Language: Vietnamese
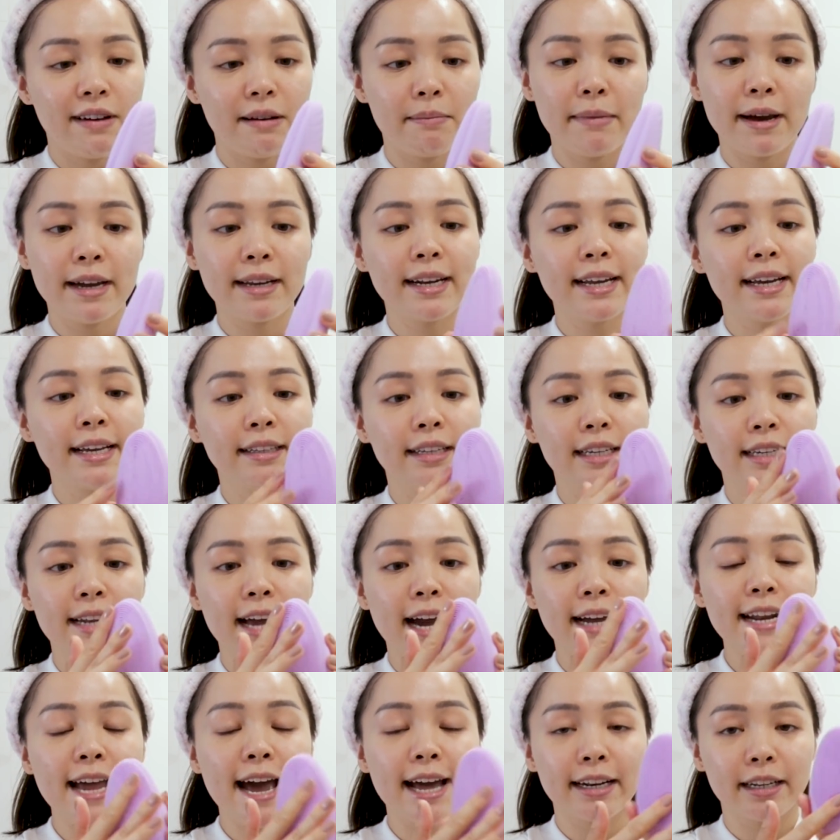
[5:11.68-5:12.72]
Và máy này thì
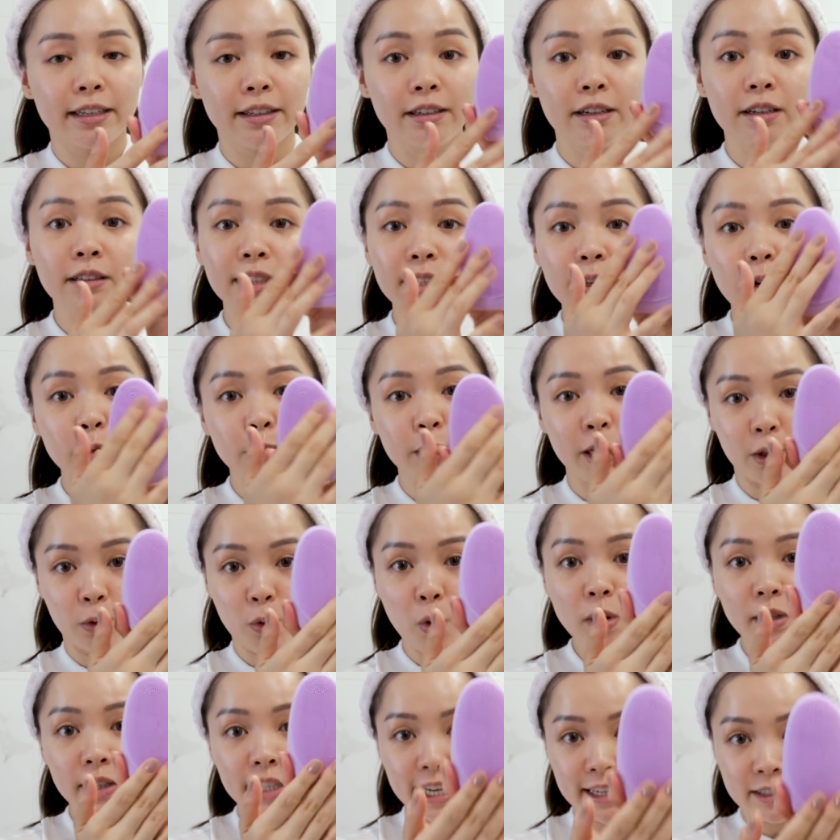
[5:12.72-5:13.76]
đã đạt những tiêu chuẩn
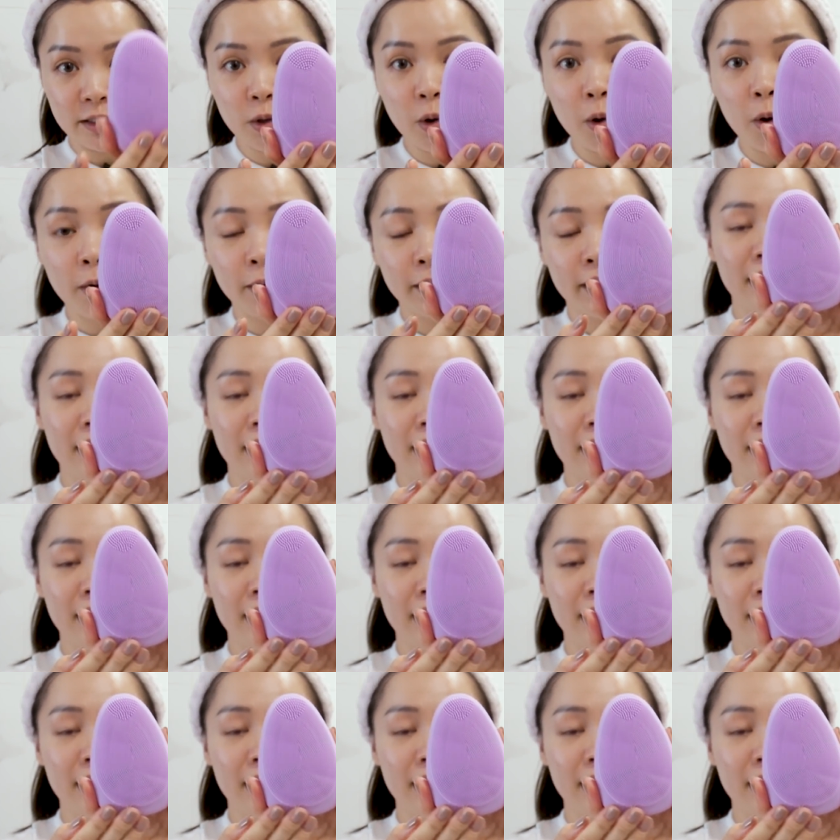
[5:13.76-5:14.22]
quốc tế rồi